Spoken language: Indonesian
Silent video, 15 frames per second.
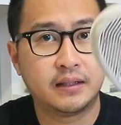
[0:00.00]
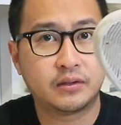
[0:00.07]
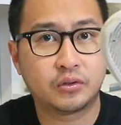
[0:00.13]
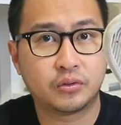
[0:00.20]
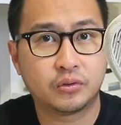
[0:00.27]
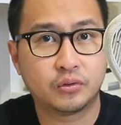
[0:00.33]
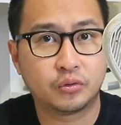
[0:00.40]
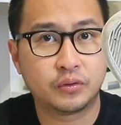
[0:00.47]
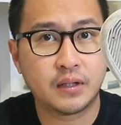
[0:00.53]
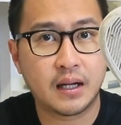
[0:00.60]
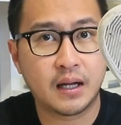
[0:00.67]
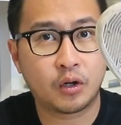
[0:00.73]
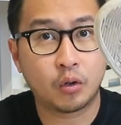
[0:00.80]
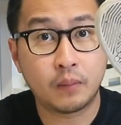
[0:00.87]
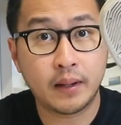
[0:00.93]
Ini tuh
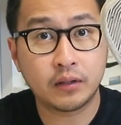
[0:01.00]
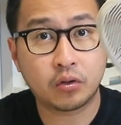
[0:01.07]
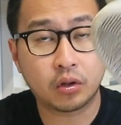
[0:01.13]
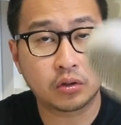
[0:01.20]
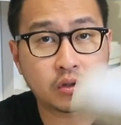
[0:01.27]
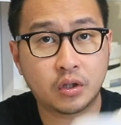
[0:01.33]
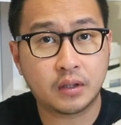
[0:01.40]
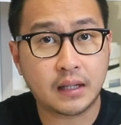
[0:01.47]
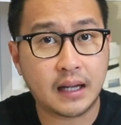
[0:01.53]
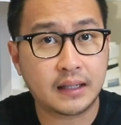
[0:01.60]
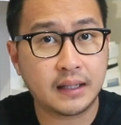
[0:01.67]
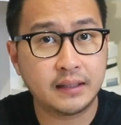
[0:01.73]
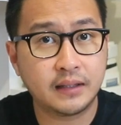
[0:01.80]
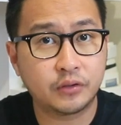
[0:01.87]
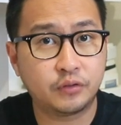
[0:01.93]
udah lumayan kotor
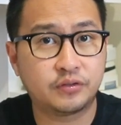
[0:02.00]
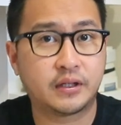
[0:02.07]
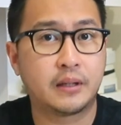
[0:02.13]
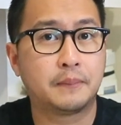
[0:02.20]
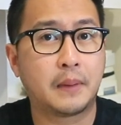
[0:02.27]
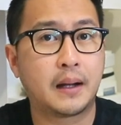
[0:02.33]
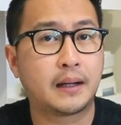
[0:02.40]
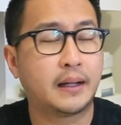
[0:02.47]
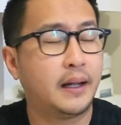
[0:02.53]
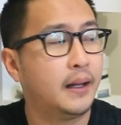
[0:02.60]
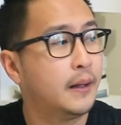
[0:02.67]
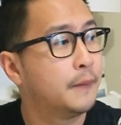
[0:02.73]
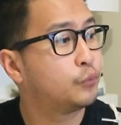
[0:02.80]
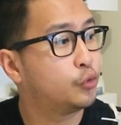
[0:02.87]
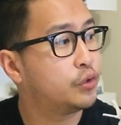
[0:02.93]
karena dia tuh sering pakai.